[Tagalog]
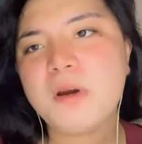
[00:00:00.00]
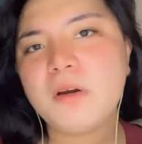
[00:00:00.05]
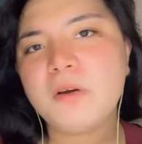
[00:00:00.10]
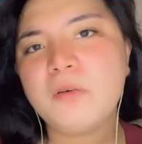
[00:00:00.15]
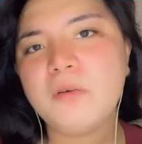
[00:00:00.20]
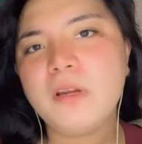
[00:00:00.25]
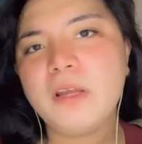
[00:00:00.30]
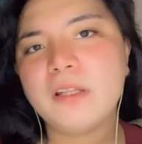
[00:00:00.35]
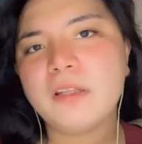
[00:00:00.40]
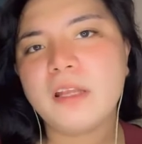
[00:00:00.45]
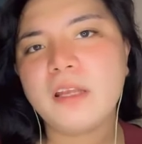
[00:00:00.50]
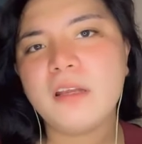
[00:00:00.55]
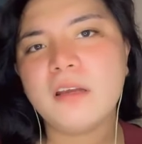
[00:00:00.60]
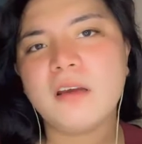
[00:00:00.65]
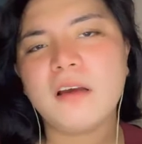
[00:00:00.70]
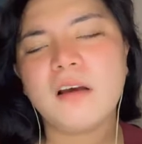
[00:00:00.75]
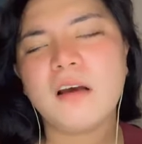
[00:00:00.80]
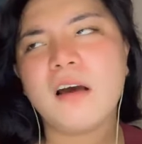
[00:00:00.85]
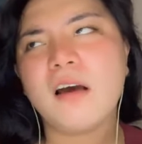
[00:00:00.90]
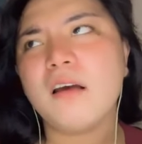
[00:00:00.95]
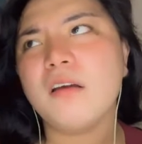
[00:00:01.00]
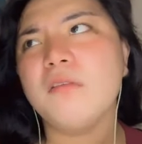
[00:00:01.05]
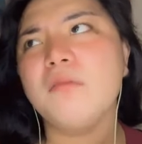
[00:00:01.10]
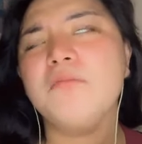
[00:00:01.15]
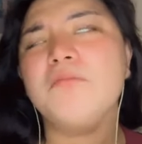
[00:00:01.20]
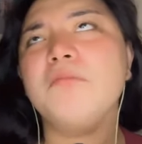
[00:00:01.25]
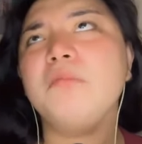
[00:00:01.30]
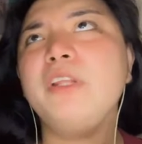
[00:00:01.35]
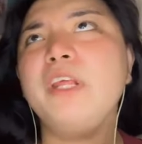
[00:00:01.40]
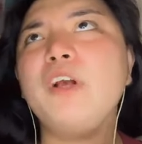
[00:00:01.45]
Marcoleta,
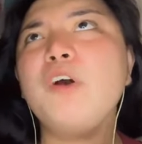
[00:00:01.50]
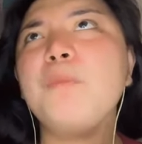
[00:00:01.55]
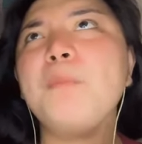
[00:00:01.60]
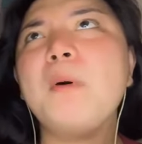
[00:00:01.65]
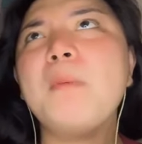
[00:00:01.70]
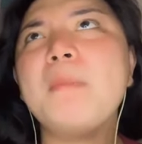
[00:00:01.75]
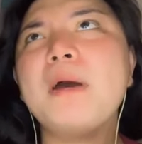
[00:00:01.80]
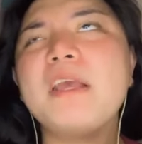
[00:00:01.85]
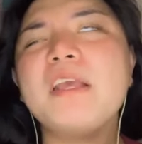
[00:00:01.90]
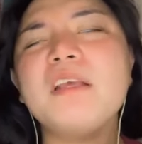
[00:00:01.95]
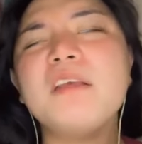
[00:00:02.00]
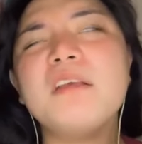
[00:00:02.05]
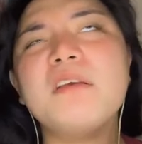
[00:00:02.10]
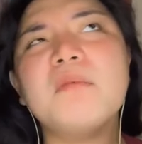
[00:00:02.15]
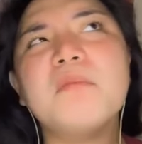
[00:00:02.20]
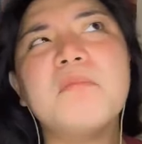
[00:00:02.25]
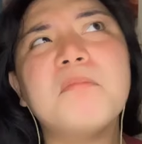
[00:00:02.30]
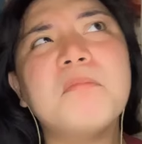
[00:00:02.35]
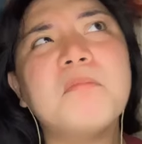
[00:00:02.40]
hindi ko po mai